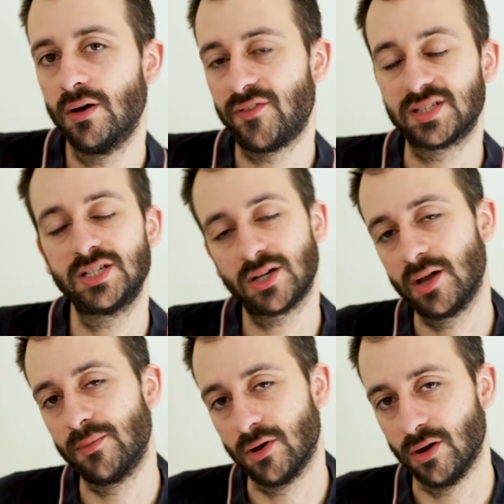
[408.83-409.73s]
Euh, enfin, c'est déjà quand
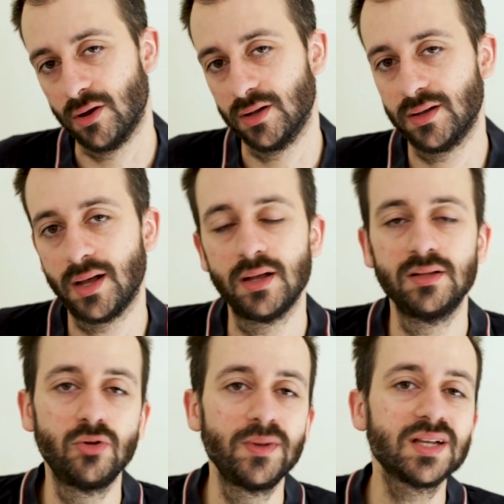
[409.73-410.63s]
même euh,
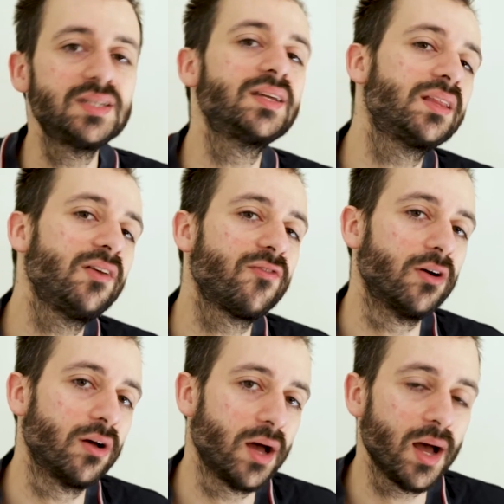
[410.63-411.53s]
de manière
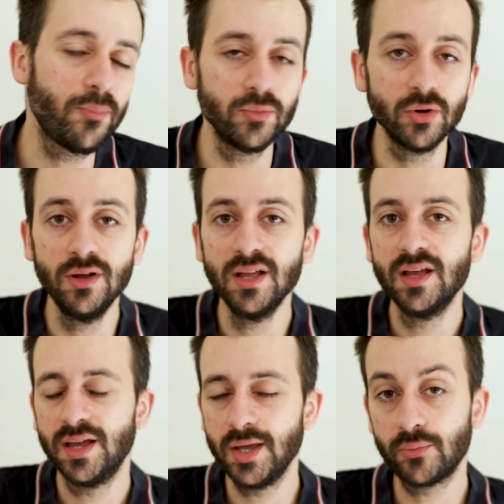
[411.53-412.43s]
significative un peu mieux.
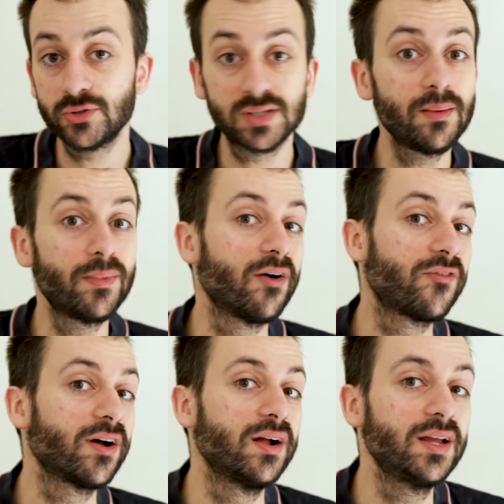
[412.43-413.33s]
Et en plus de ça, bah,
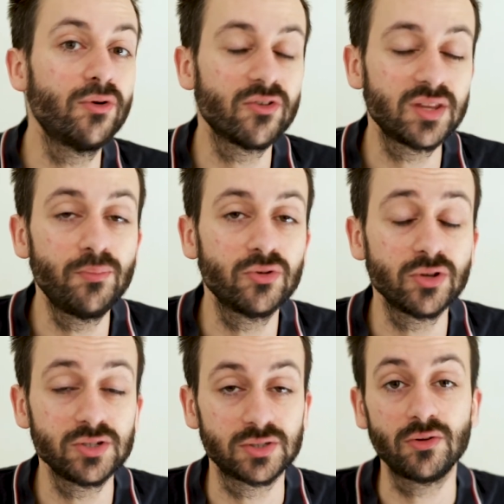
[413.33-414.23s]
enfin, l'équivalent input
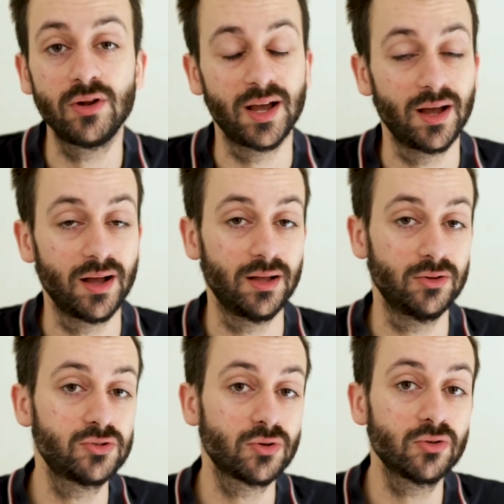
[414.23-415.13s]
noise de la
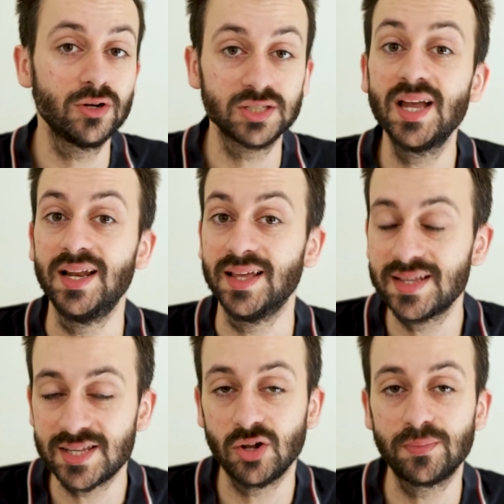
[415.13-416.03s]
202 HD, elle est
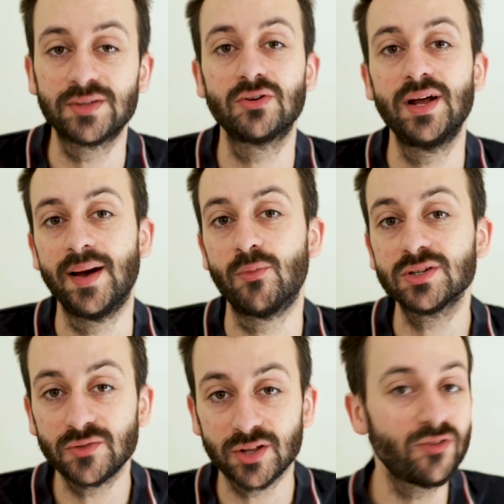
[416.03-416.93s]
excellente parce qu'elle est à moins
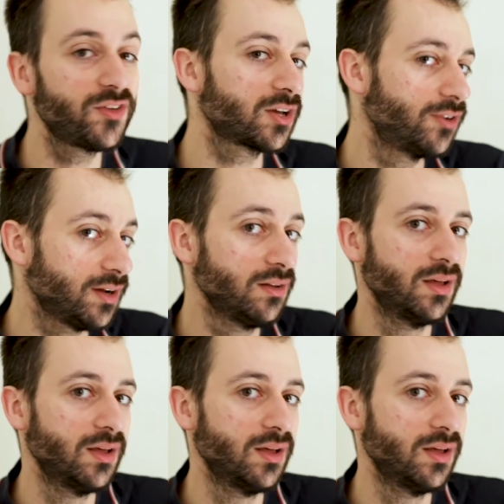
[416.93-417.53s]
129,1.